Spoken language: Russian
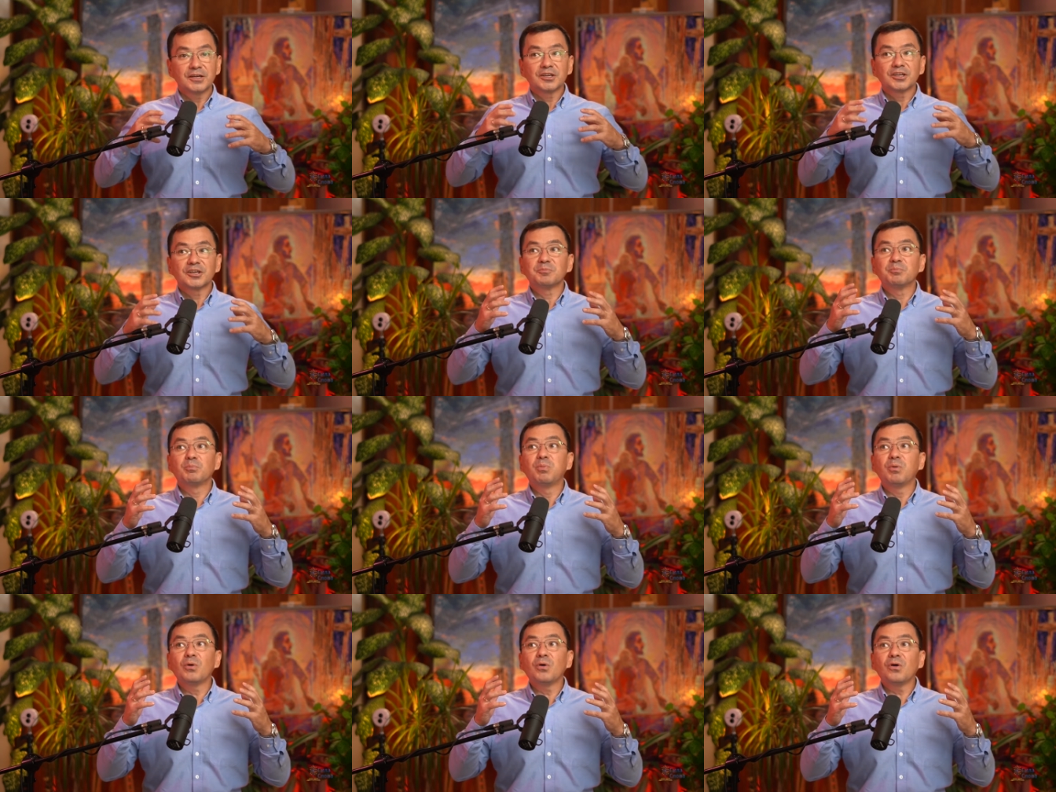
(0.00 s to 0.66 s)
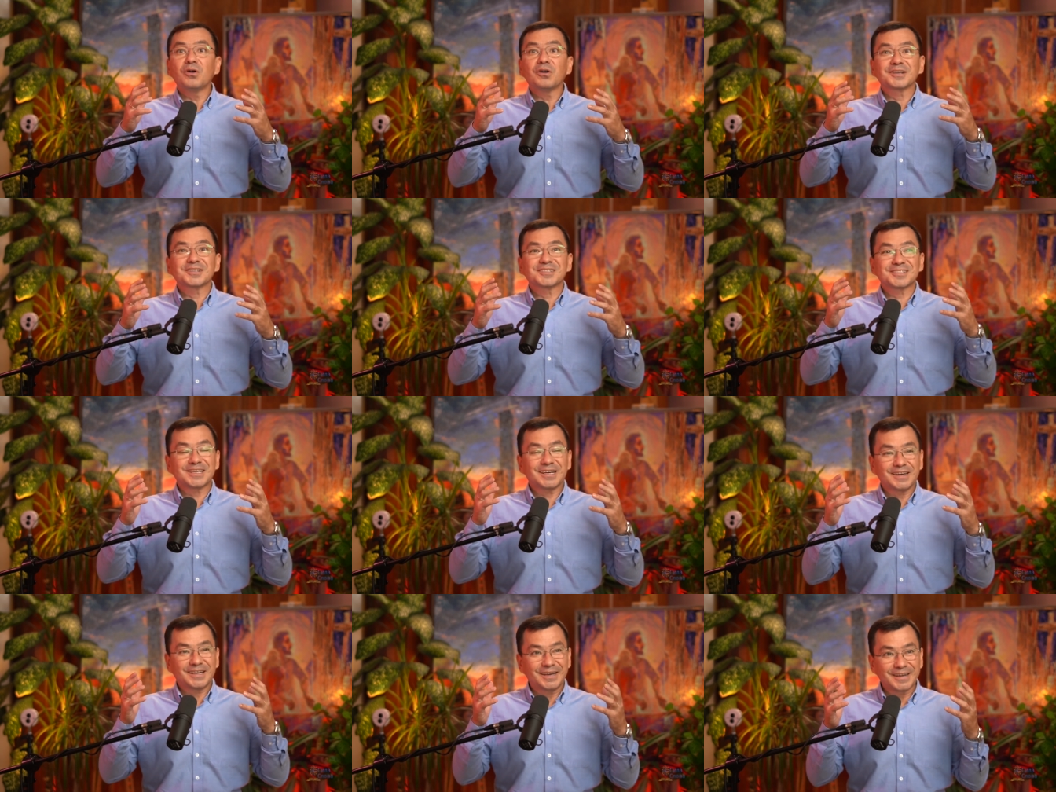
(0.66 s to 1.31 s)
Бог
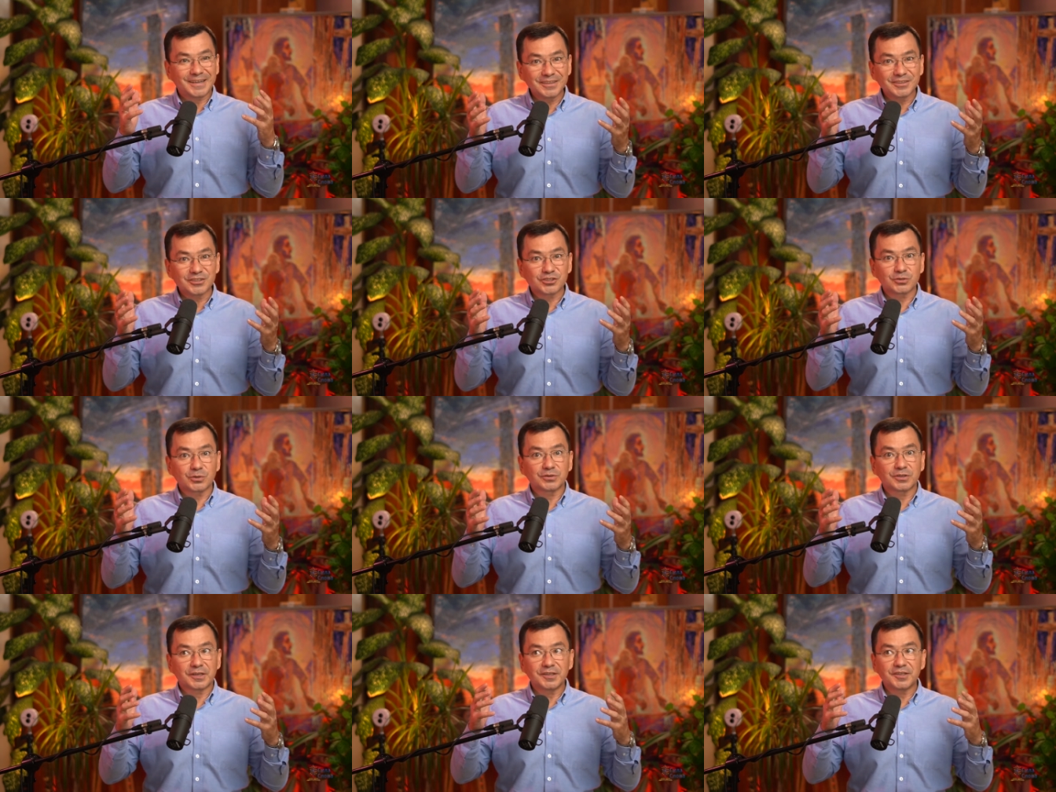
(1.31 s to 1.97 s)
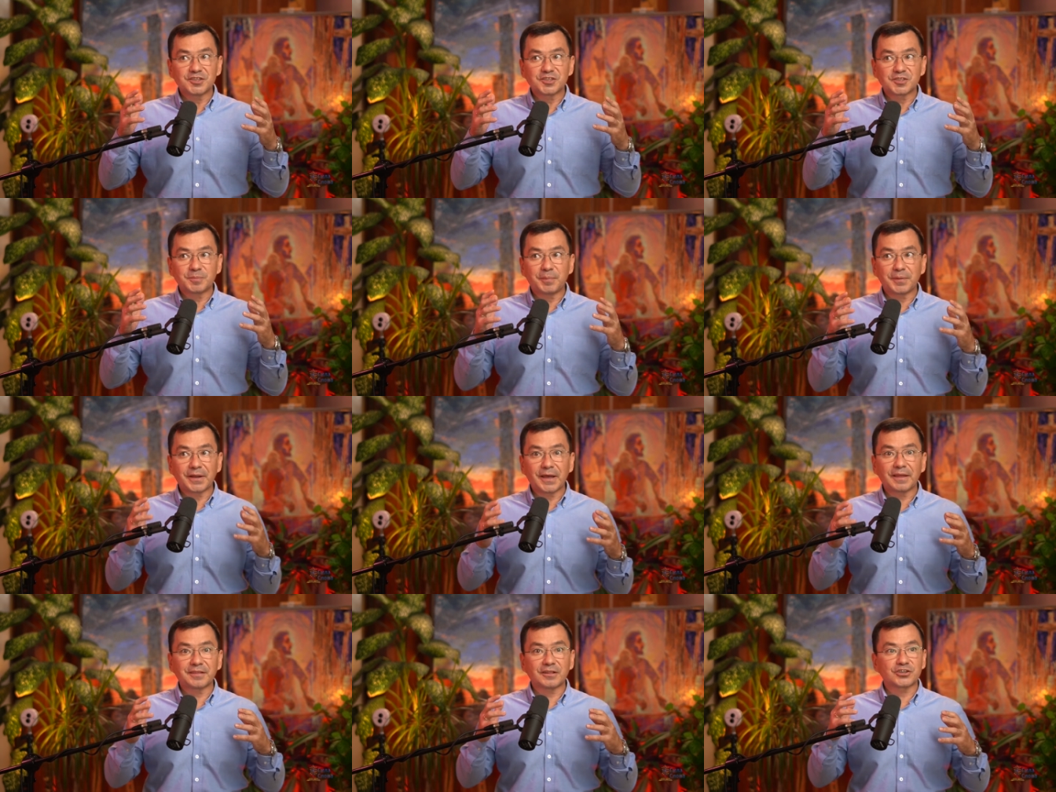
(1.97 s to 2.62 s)
сокрыл что-то и
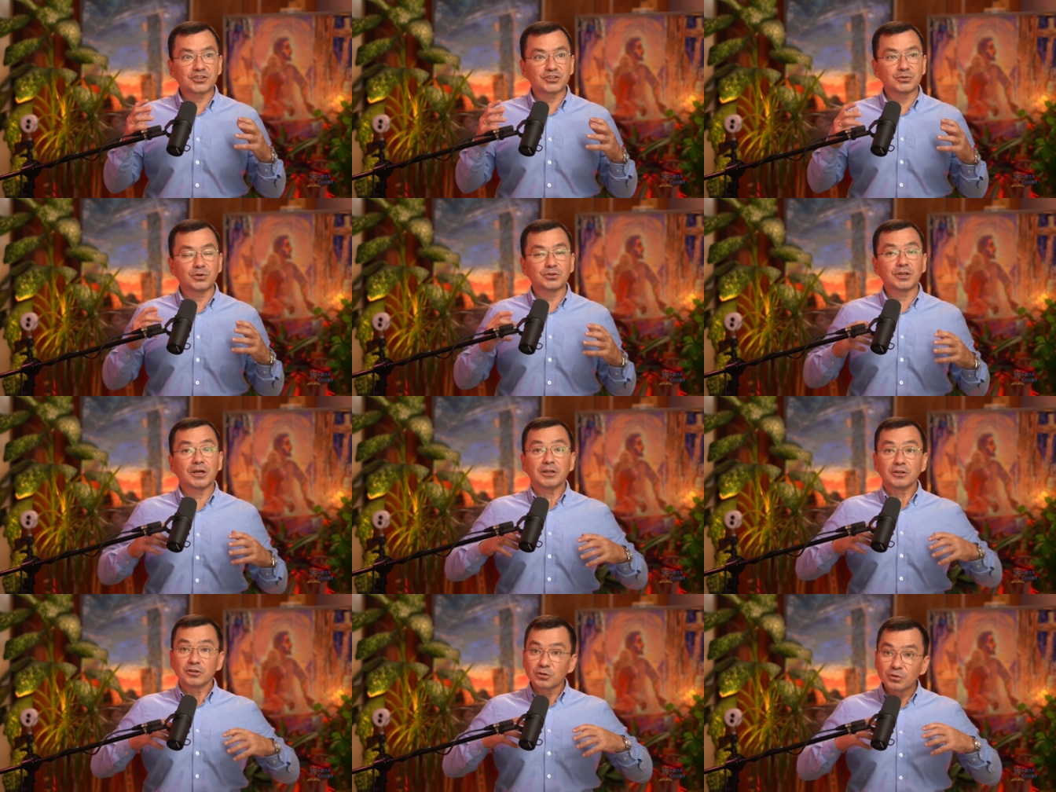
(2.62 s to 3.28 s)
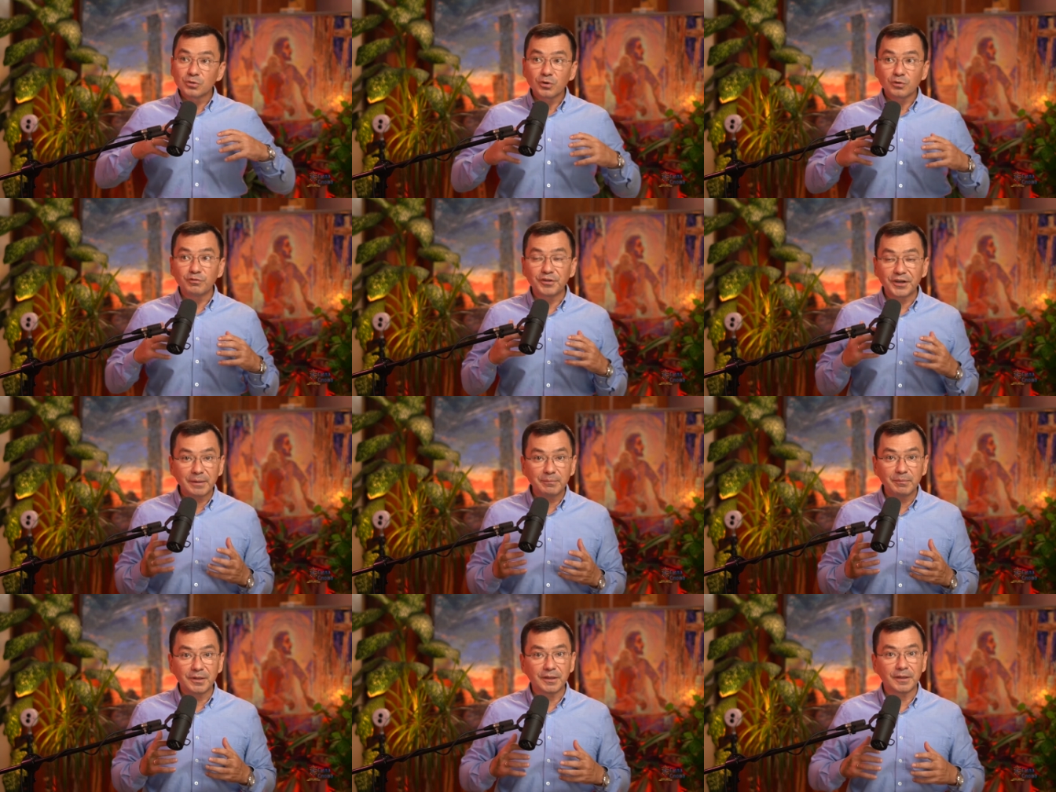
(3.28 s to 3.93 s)
спрятал что-то до
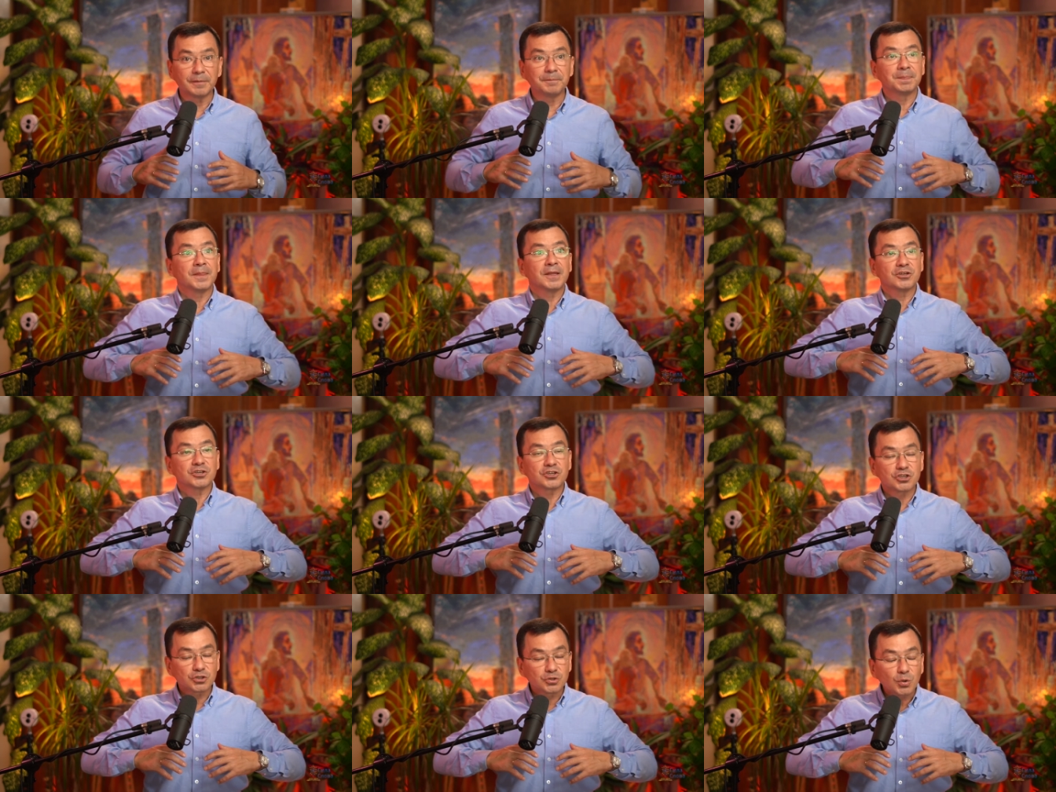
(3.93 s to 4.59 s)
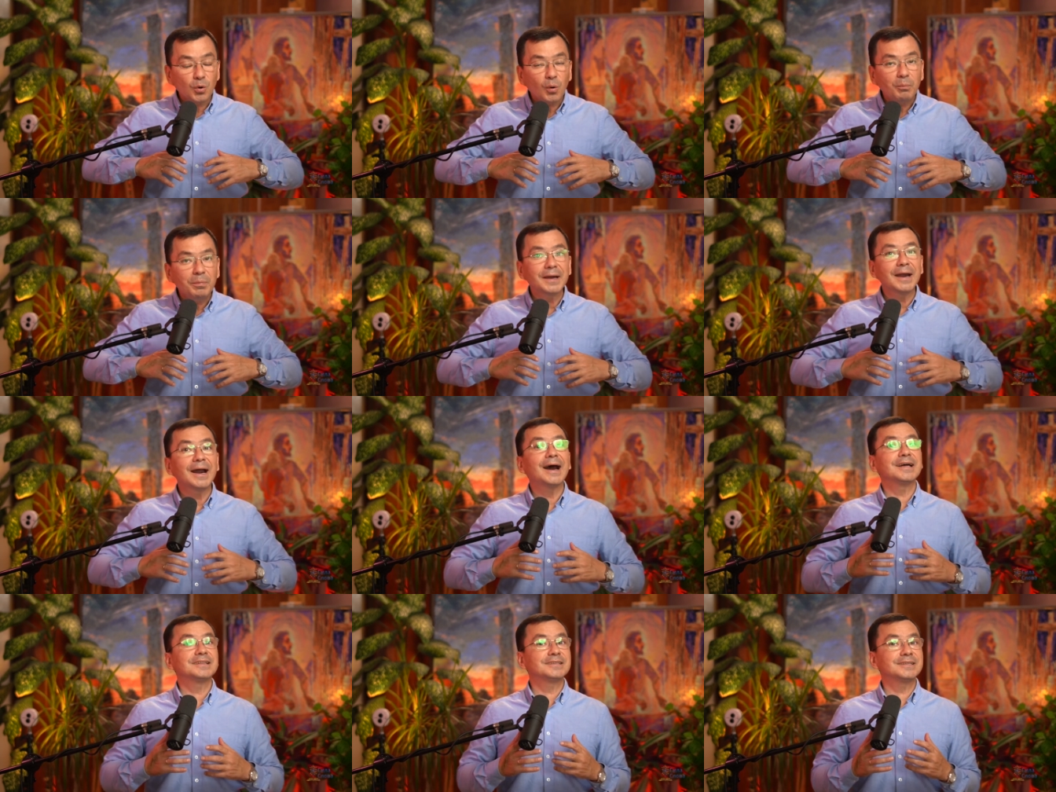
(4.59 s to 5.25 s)
времени, чтобы
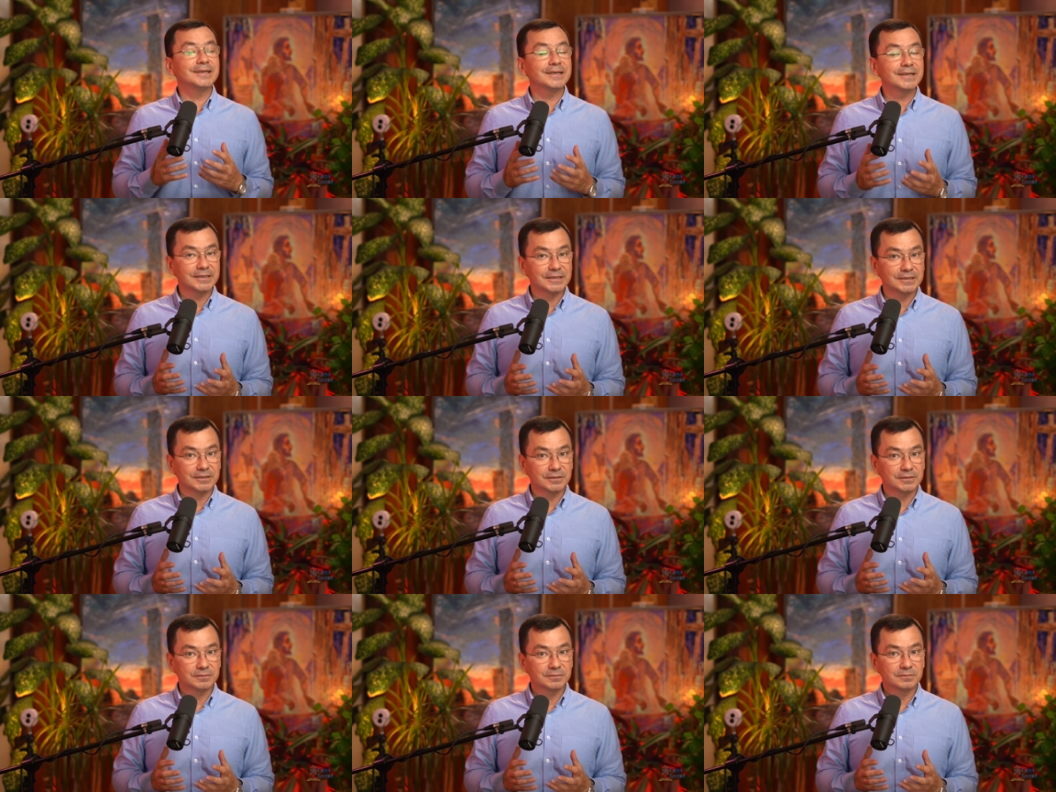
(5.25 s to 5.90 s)
открыть